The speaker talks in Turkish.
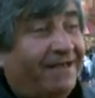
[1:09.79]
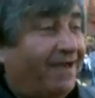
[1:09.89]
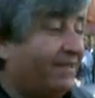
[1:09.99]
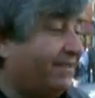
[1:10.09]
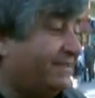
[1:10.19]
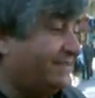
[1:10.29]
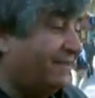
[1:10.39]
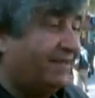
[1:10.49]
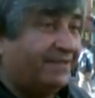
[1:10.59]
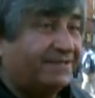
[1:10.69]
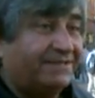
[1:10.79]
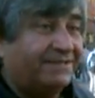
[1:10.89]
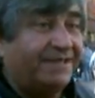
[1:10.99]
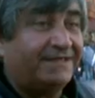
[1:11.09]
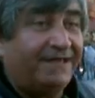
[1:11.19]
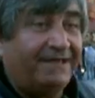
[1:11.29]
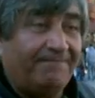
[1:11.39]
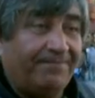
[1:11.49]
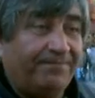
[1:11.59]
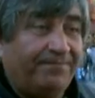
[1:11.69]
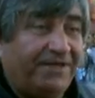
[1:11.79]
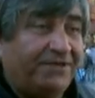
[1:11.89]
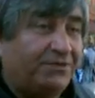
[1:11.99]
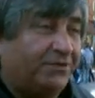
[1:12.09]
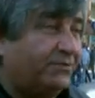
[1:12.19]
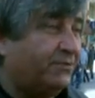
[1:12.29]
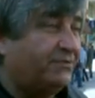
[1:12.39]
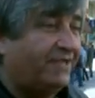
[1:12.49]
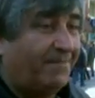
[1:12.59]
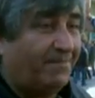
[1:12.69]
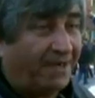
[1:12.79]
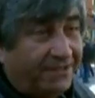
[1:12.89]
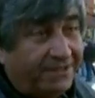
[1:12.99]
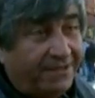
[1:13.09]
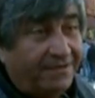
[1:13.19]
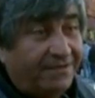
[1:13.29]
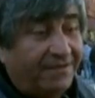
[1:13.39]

Arkadaşlar arasında işte birinci olur gözüyle bakıldı.